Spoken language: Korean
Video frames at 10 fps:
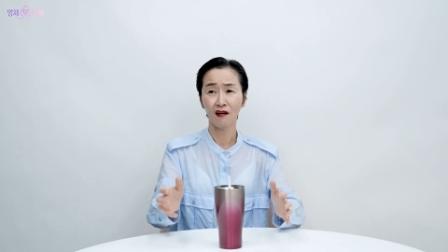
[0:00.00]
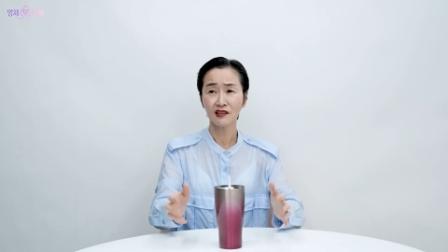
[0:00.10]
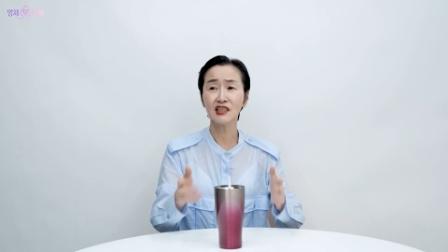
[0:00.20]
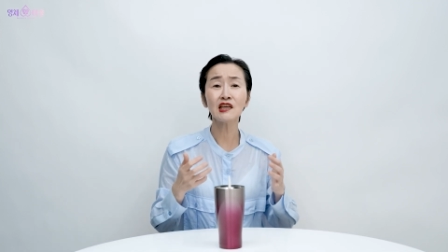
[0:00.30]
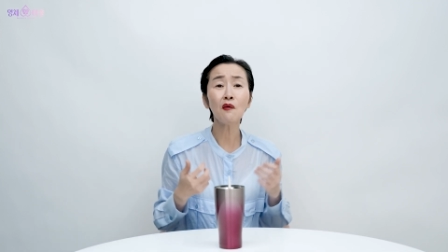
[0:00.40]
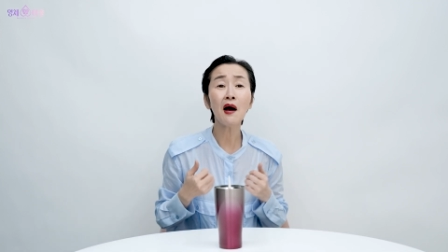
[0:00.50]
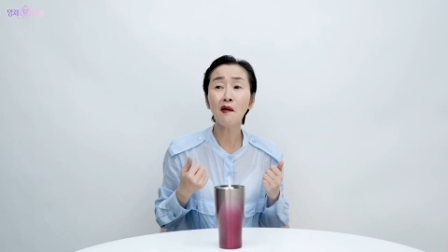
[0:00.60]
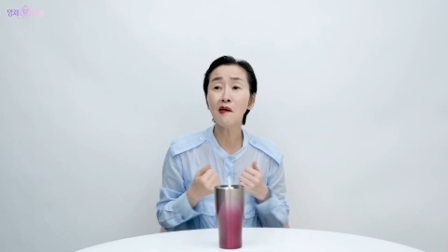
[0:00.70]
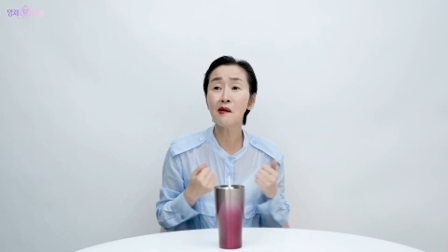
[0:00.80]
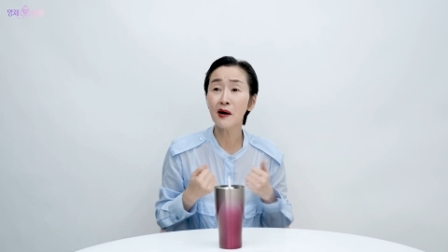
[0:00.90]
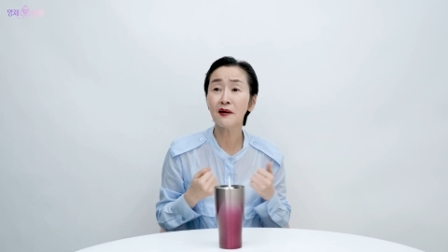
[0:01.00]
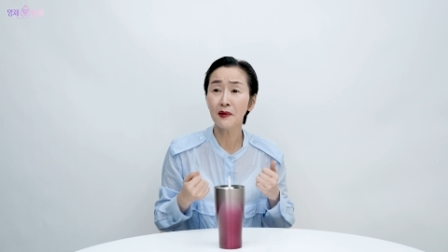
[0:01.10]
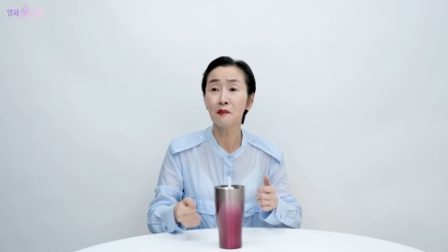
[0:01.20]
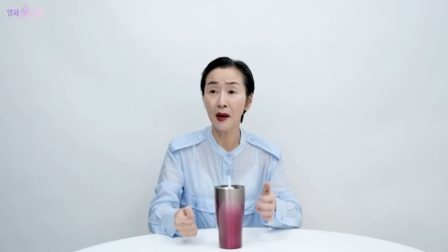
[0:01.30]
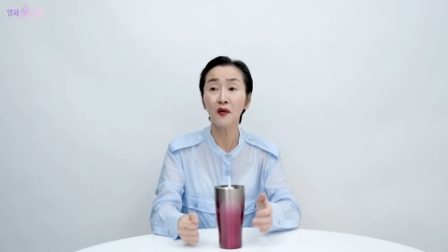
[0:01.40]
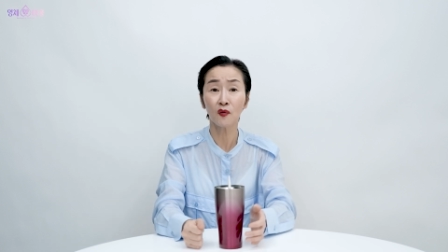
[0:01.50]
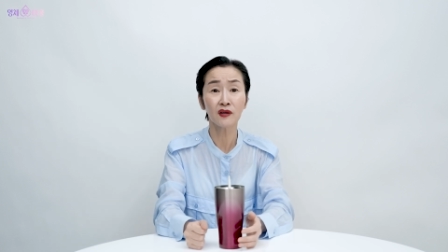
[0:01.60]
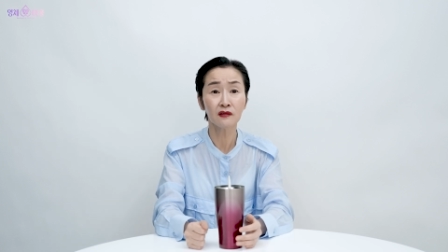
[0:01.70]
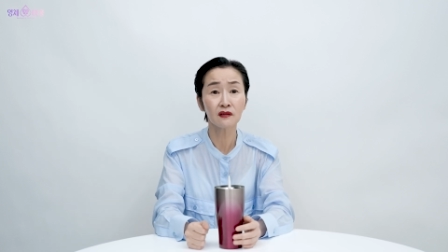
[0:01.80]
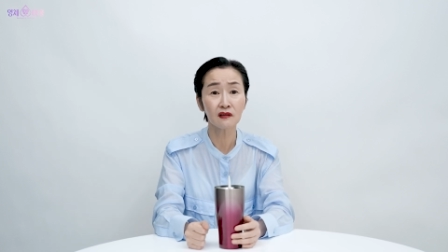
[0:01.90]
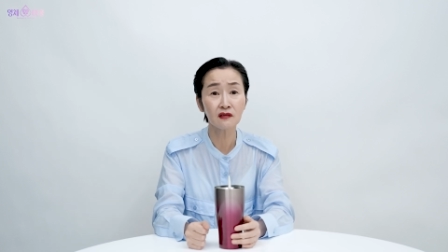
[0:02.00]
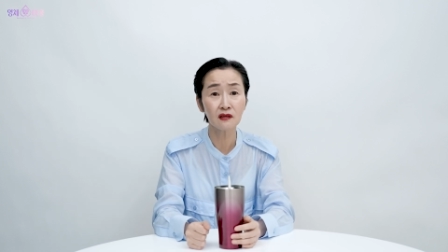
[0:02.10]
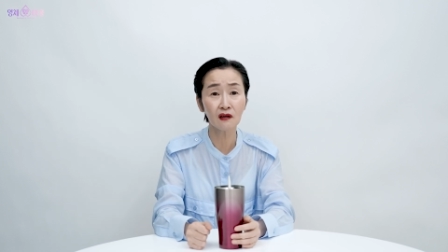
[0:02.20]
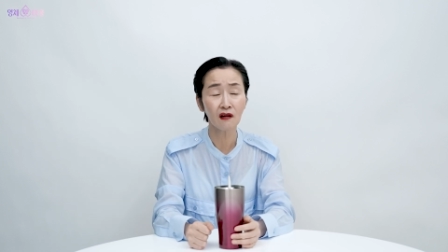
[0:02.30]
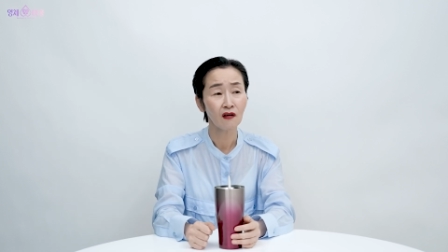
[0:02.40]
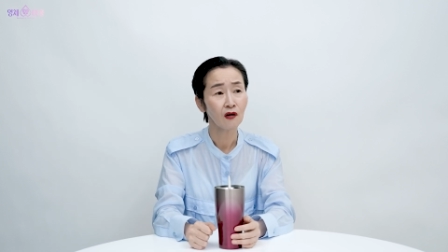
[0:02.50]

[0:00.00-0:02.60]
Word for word: 치와와만의 매력이 있는데 그치?